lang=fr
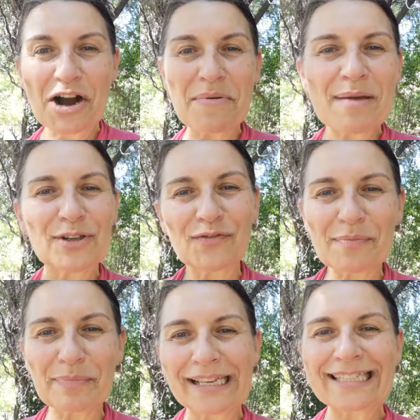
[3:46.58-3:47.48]
quand même, je
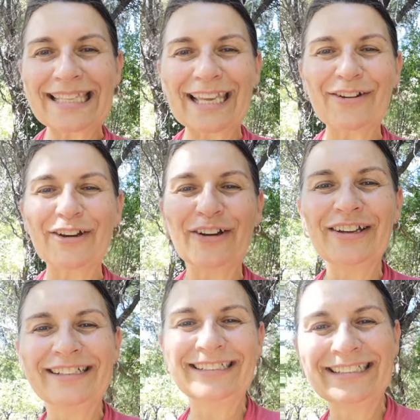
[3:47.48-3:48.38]
vais passer
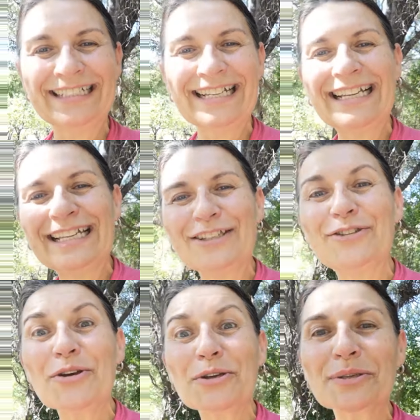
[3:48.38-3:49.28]

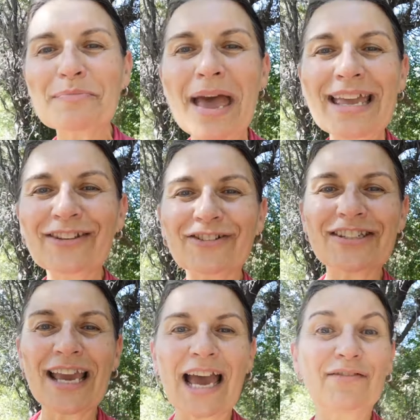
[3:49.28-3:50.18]
deux semaines
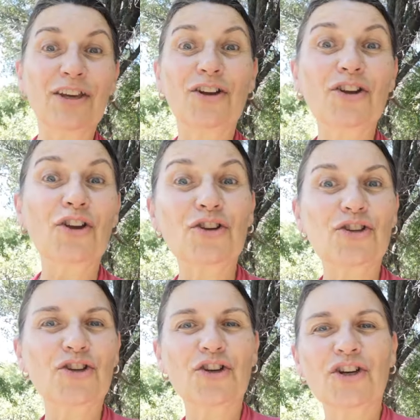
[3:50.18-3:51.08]
entières avec quelqu'un que
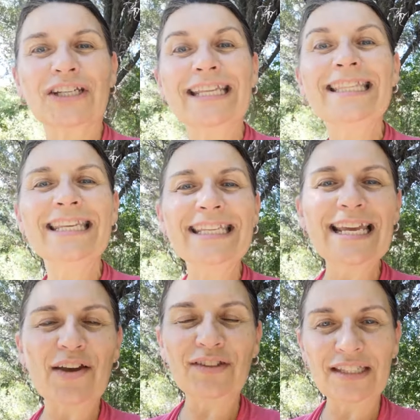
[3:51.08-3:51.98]
je ne connais ni
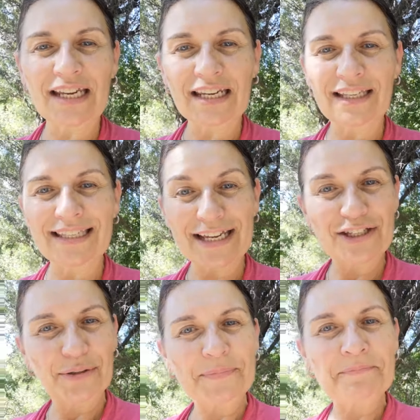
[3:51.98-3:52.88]
d'Ève ni
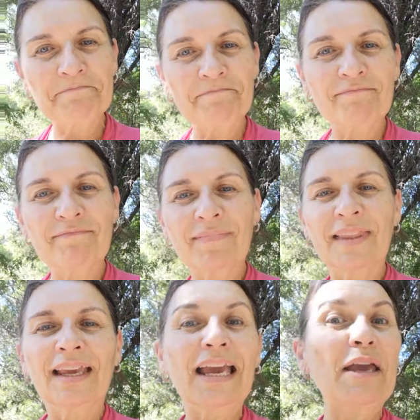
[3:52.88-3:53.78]
d'Adam.
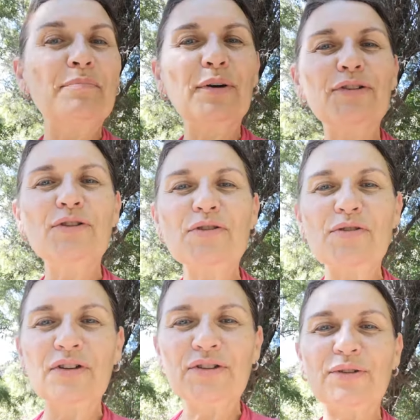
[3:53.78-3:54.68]
Et
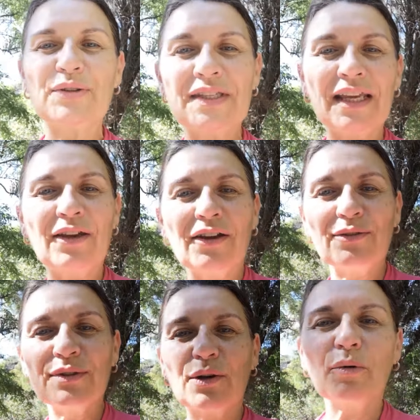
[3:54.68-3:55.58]
pourtant, euh, je sais que
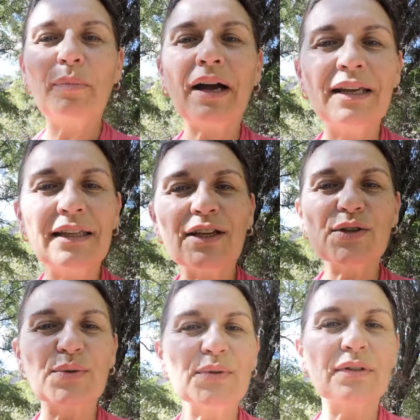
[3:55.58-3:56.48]
nous allons parler des
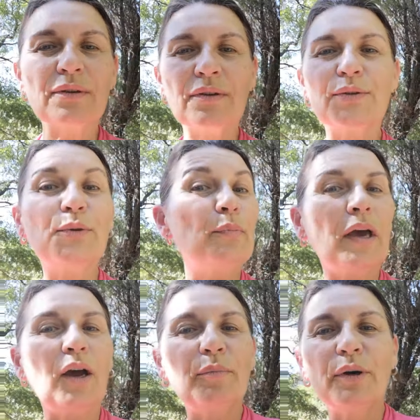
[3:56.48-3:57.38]
choses euh,
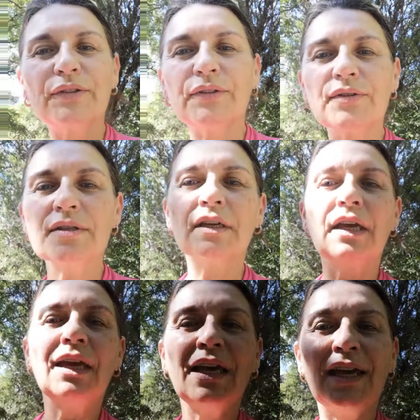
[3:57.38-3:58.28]
super importantes,
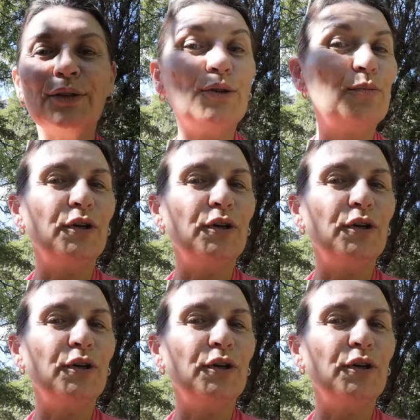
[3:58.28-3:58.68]
du